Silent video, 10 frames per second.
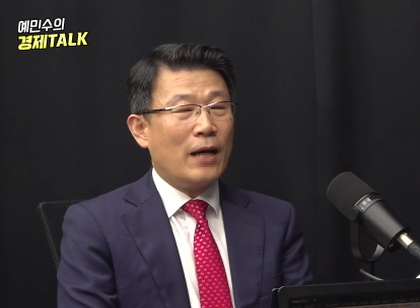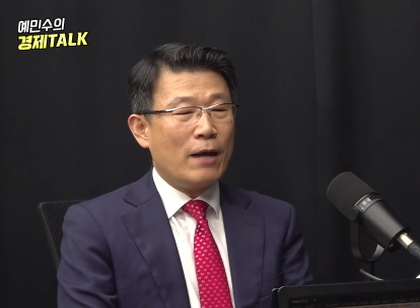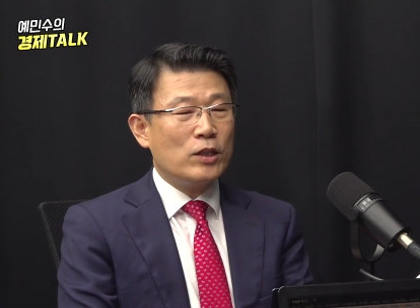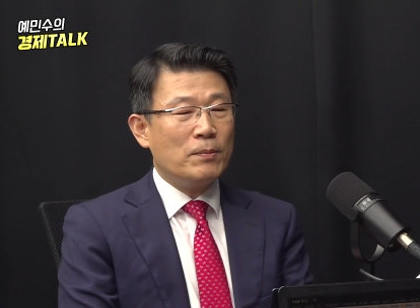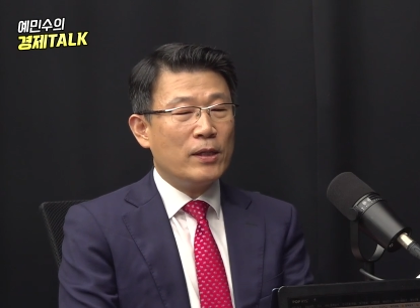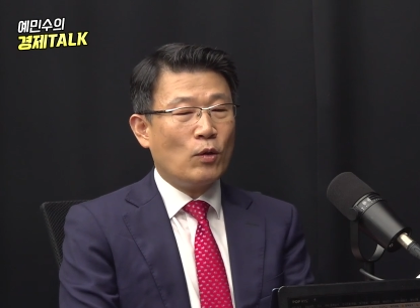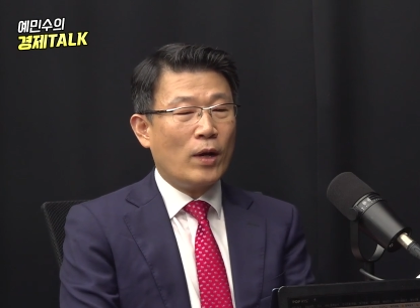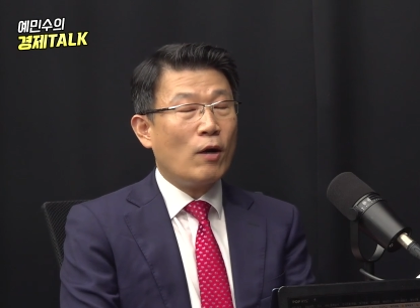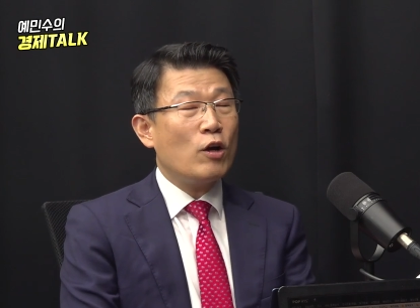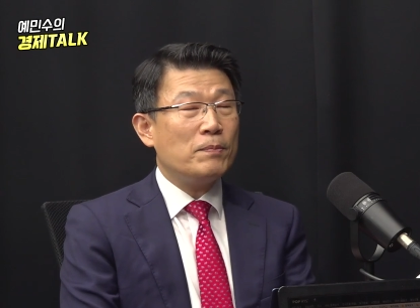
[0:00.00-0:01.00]
에너지
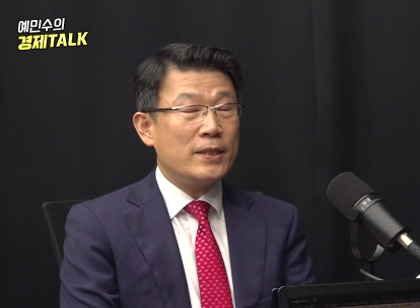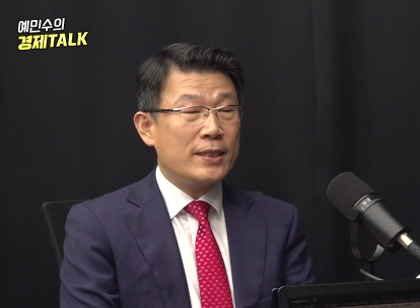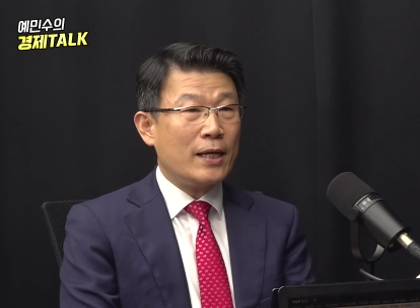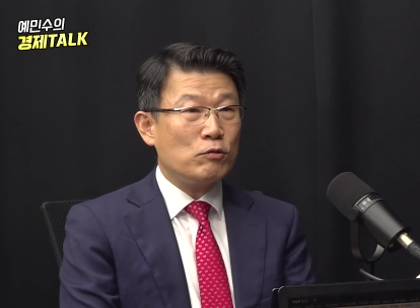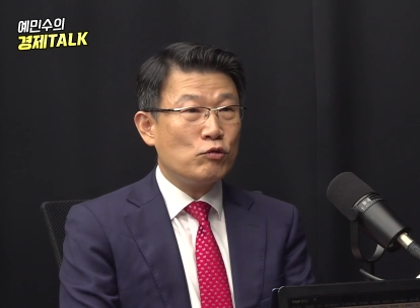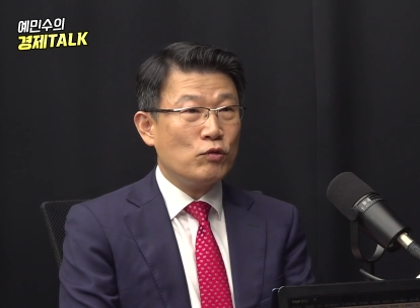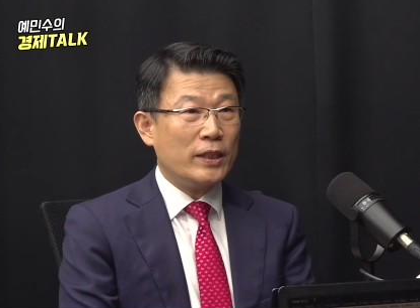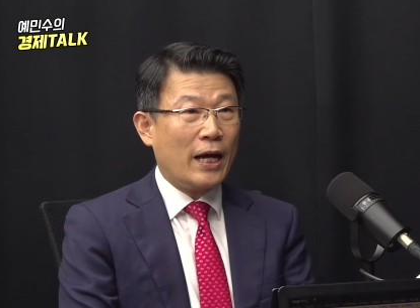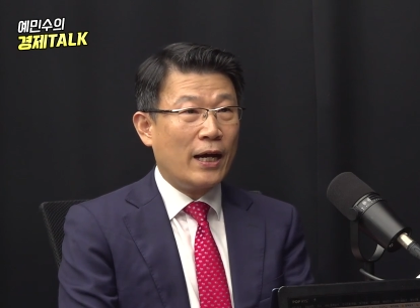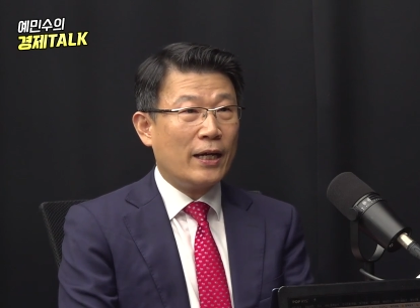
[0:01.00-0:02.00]
밀도가 거의 비슷한
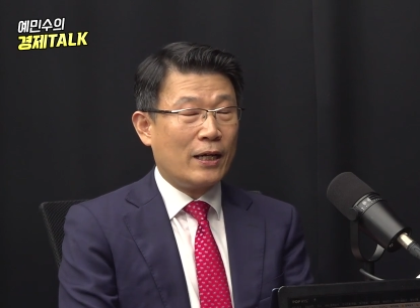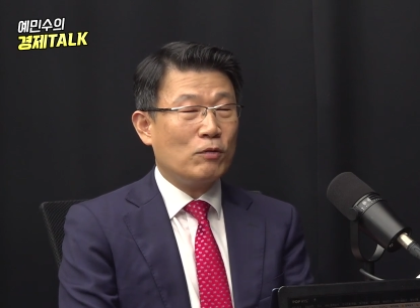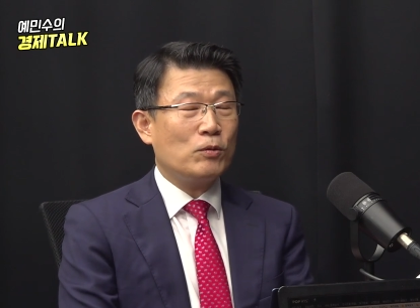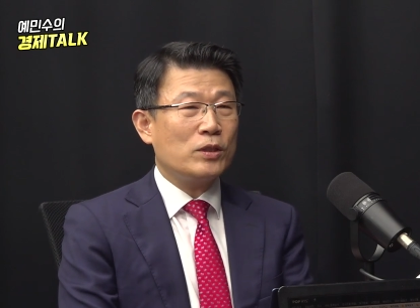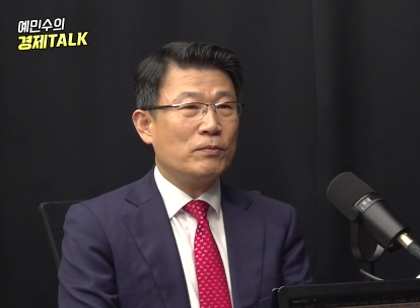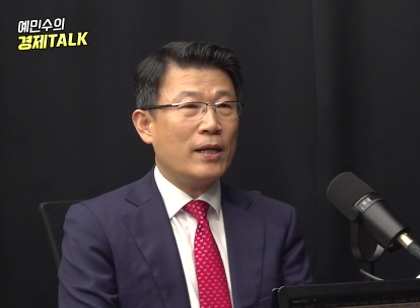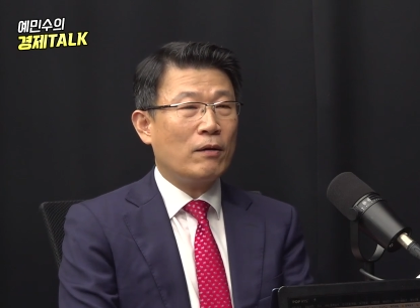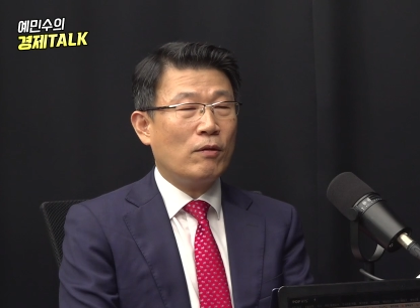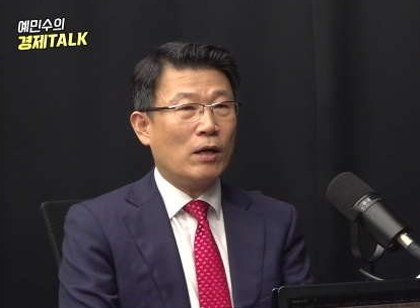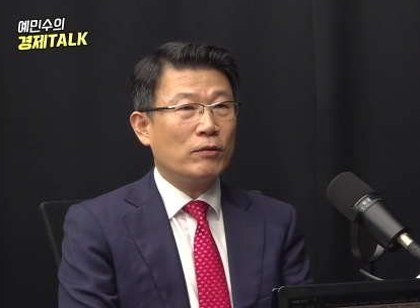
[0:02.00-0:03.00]
수준이다라고 보시면
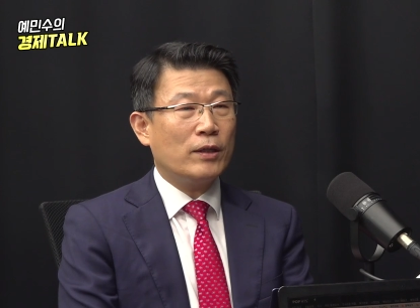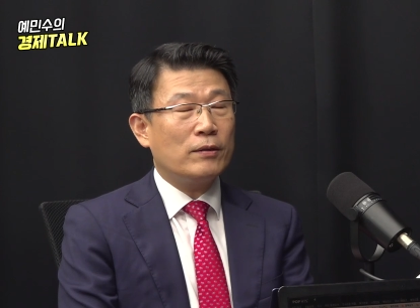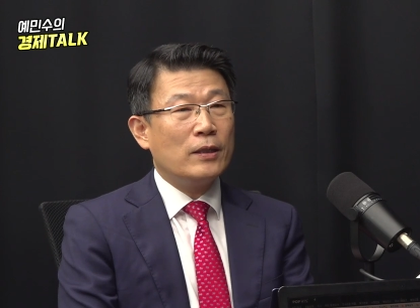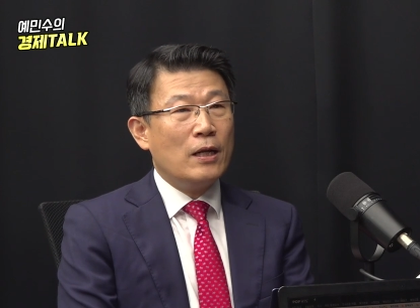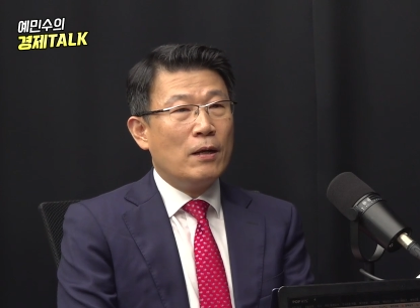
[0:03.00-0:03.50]
될 것 같고 있고요.